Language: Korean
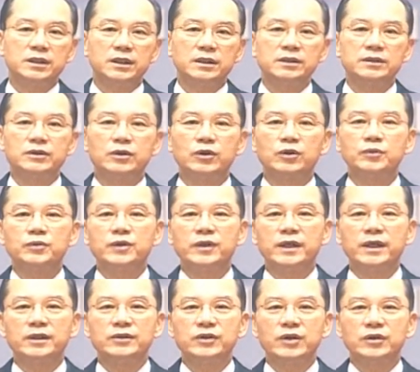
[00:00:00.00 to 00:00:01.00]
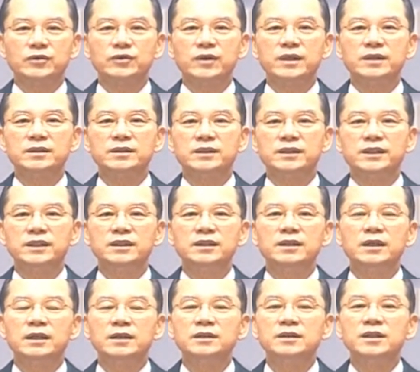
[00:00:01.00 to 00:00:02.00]
그 소돔성에 최소한
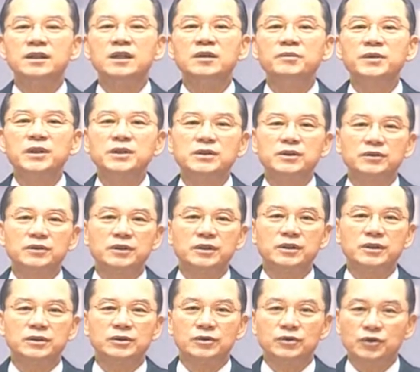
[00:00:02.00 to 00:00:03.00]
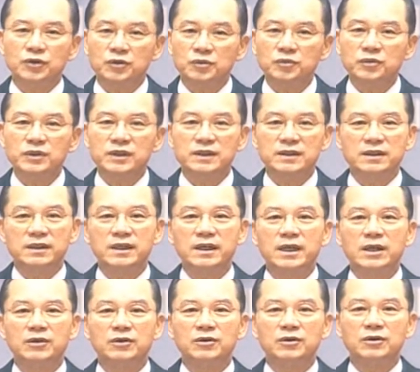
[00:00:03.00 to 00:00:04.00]
의인 10명 정도는 충분히
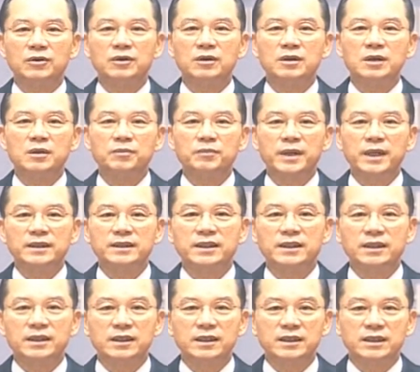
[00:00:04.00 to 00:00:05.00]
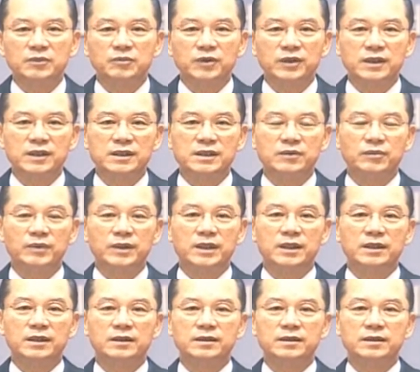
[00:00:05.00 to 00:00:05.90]
있으리라고 판단했기 때문이었습니다.